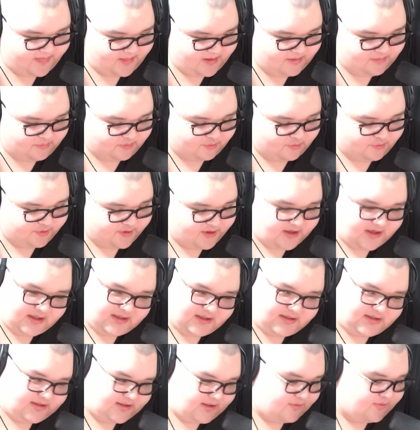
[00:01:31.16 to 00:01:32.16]
もう俺が
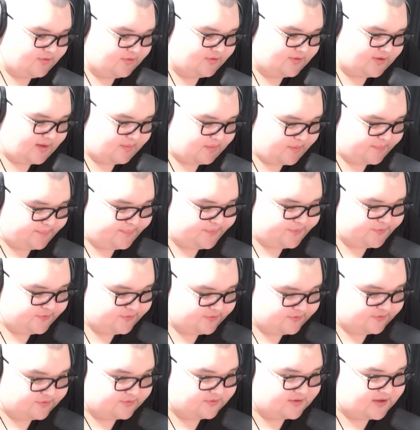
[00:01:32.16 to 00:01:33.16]
行った頃にはもう
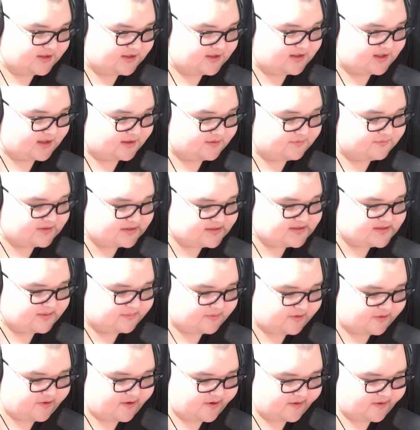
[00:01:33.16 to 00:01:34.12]
プール抜けてたね、フェンサーは。